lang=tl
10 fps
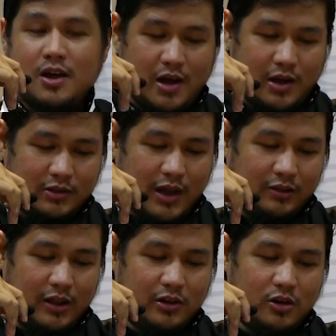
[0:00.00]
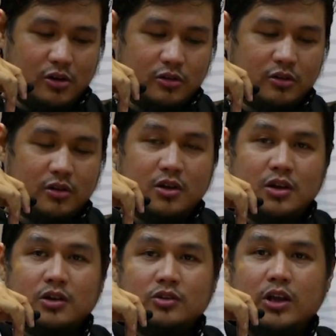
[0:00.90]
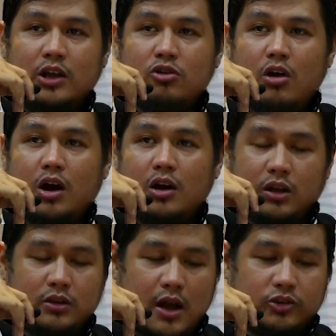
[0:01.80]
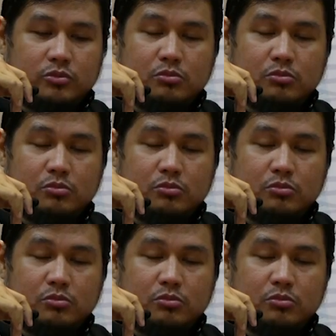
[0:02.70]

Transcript: Ang title nun, Sino ang ligtas?